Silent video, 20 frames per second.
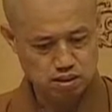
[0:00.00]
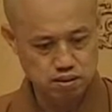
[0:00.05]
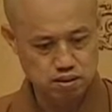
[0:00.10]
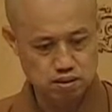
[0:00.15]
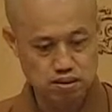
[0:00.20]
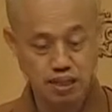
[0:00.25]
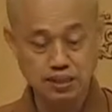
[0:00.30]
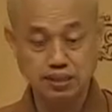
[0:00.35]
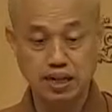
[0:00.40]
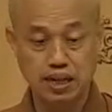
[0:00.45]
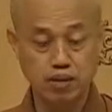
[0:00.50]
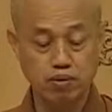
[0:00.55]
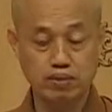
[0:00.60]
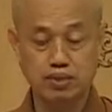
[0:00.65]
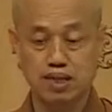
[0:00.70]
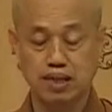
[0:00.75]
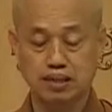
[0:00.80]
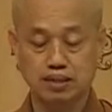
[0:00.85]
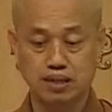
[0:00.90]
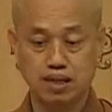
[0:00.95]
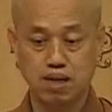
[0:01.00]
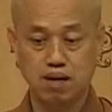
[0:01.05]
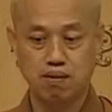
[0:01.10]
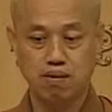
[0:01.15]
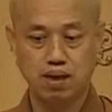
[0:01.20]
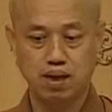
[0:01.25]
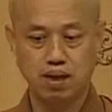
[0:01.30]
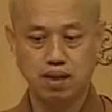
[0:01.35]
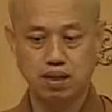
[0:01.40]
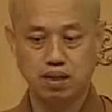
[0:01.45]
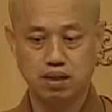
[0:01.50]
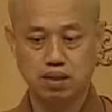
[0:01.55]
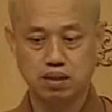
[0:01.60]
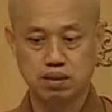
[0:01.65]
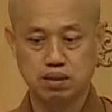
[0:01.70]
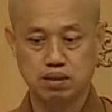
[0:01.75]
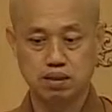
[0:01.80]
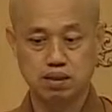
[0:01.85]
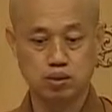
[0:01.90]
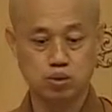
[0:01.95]
刚才有讲到啊，
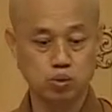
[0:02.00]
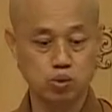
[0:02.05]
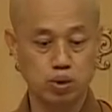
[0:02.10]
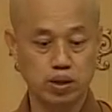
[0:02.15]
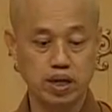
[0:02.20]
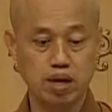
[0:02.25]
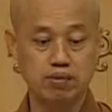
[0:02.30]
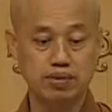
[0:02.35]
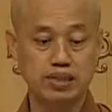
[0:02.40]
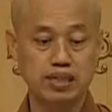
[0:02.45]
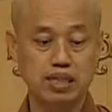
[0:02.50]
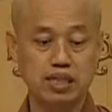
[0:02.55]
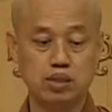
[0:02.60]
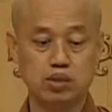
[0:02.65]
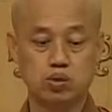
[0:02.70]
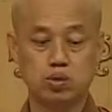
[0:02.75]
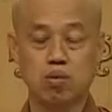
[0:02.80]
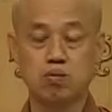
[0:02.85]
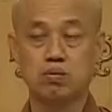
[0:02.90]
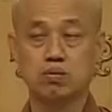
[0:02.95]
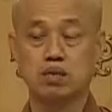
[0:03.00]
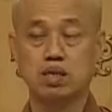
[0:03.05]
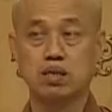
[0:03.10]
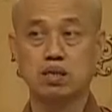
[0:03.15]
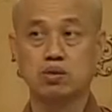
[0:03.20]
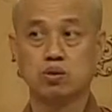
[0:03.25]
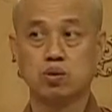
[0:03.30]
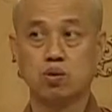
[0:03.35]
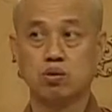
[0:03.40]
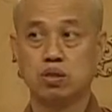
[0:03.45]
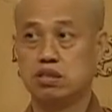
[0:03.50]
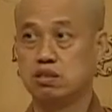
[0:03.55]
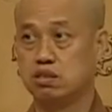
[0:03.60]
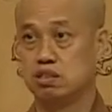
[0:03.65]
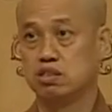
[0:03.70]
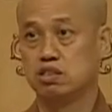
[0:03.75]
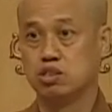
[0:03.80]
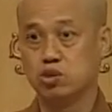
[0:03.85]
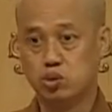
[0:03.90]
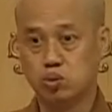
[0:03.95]
你若要利益众生的时候，你
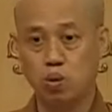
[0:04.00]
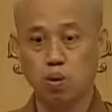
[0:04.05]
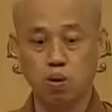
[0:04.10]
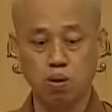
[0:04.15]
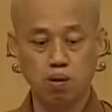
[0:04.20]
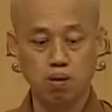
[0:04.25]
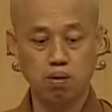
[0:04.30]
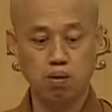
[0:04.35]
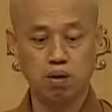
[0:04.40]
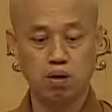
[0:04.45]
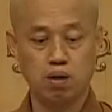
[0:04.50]
直说